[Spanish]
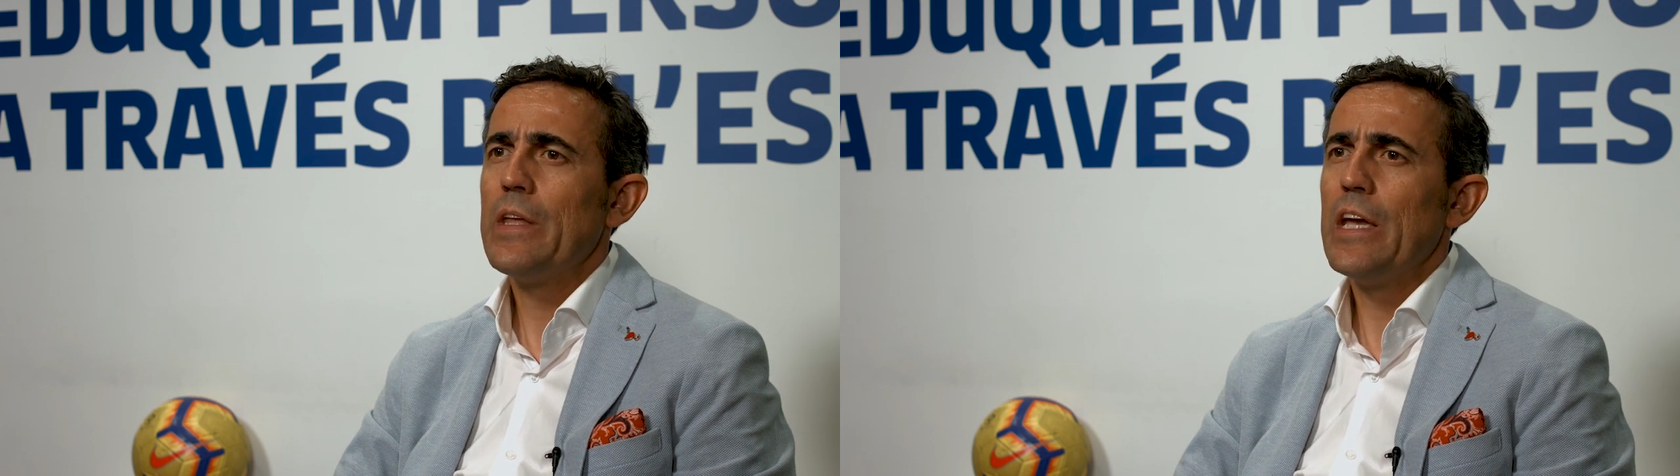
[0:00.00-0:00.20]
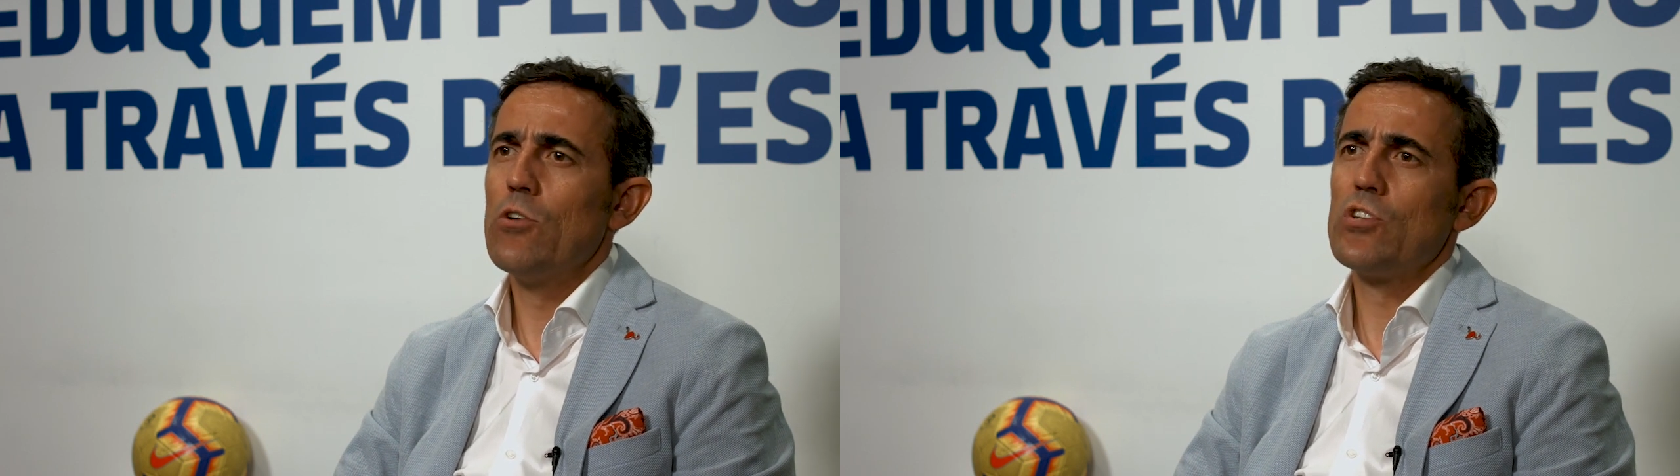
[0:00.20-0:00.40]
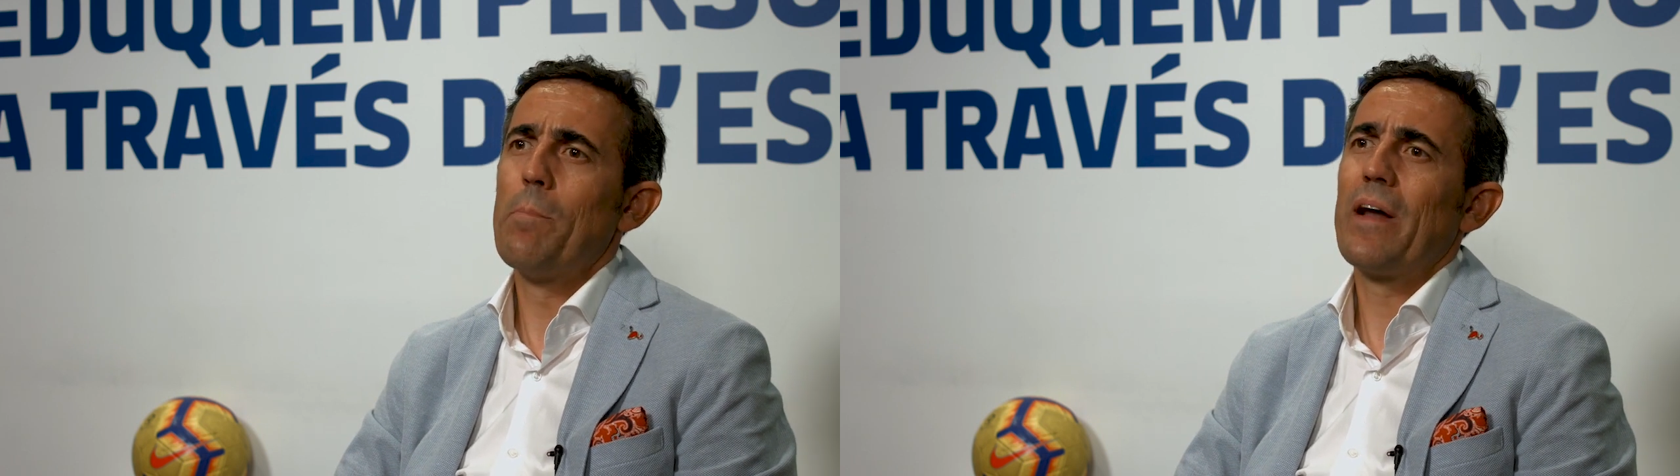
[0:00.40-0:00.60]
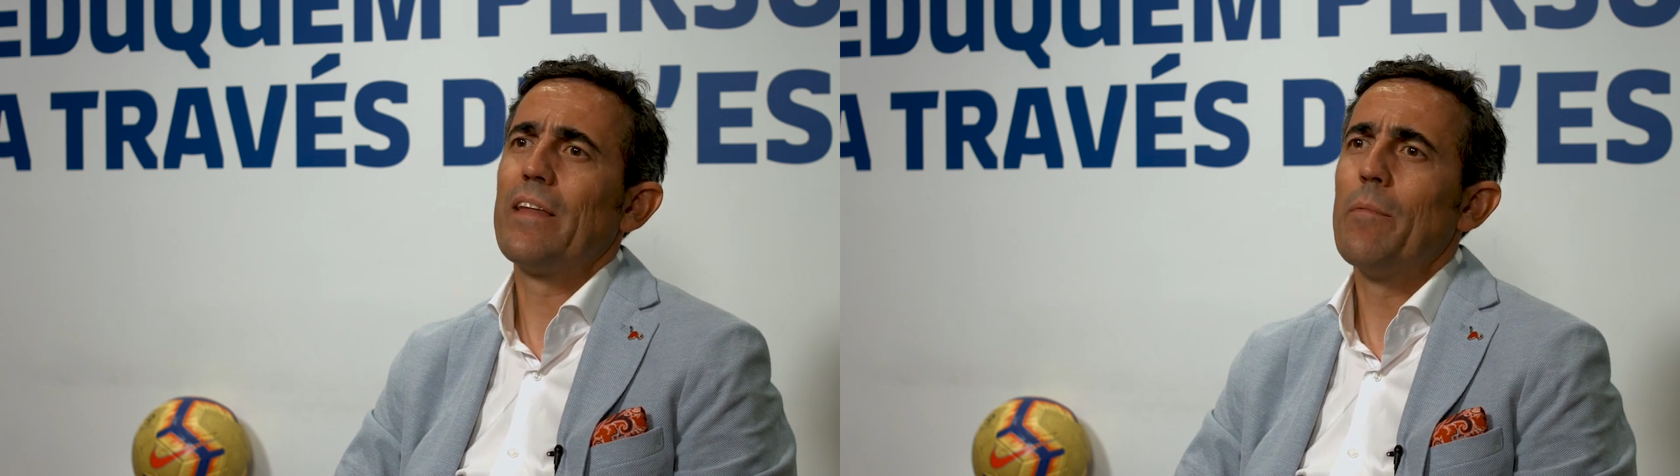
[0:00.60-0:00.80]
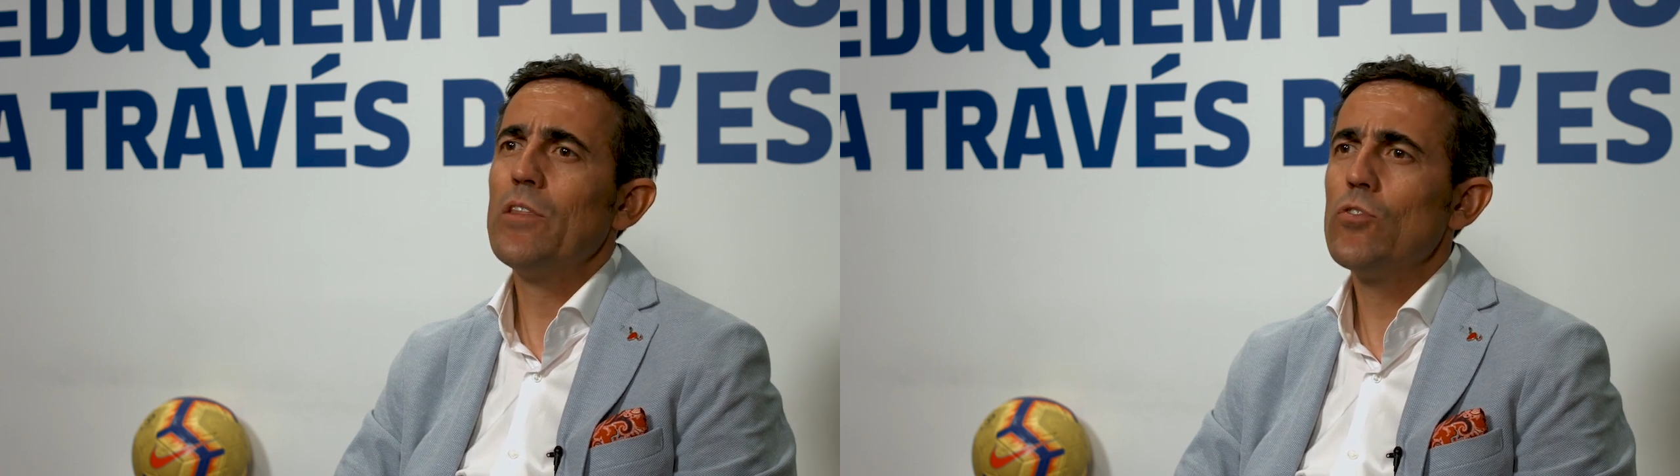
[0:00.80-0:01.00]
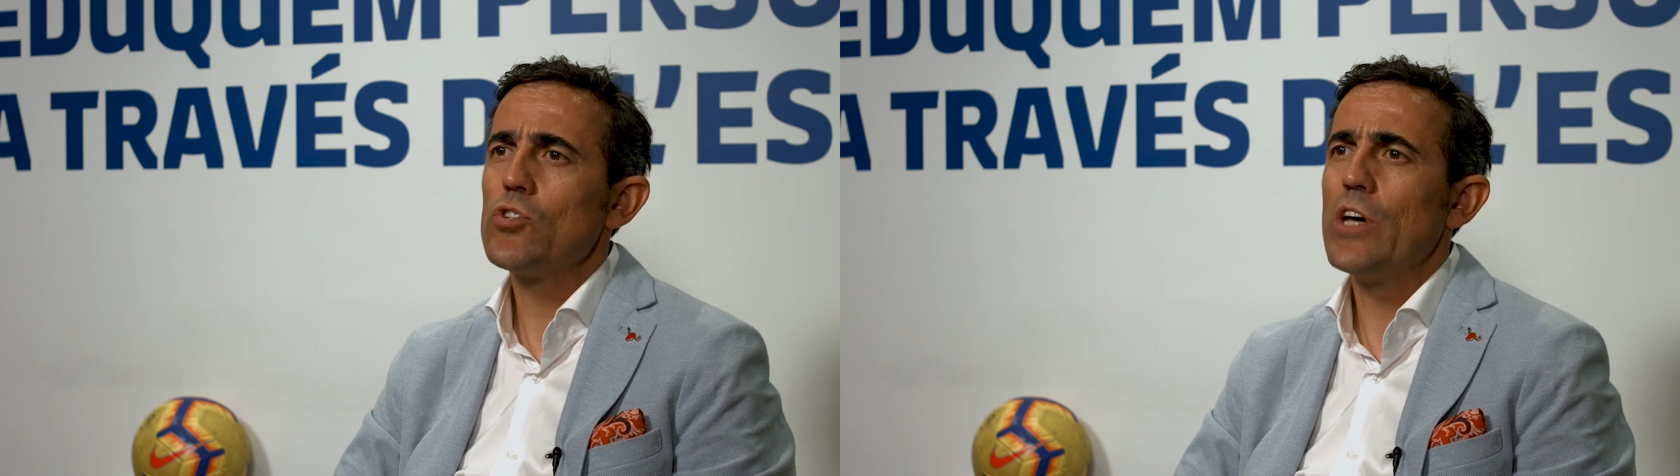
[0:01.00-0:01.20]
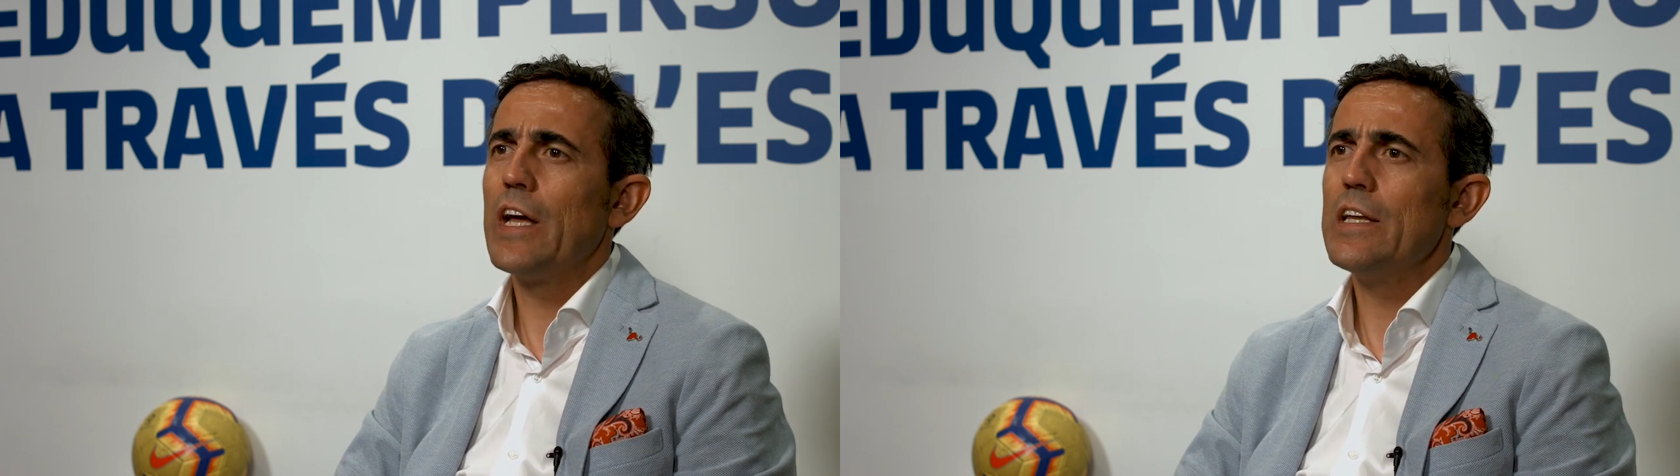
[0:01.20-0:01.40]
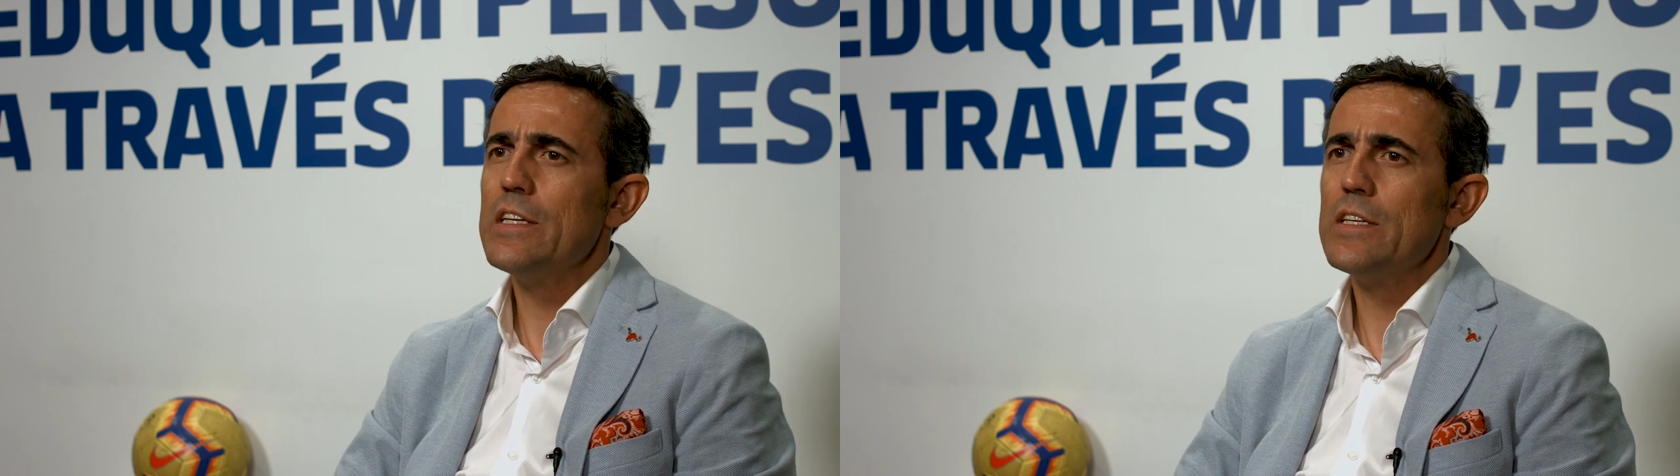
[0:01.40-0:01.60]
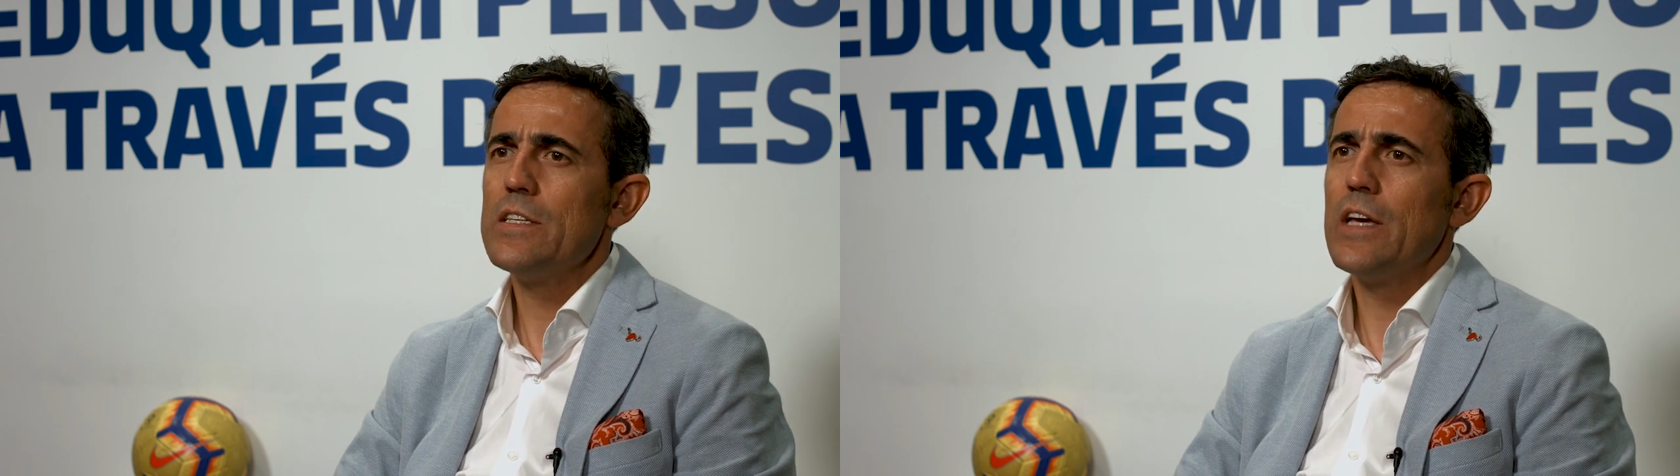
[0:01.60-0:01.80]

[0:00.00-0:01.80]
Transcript: y los departamentos de análisis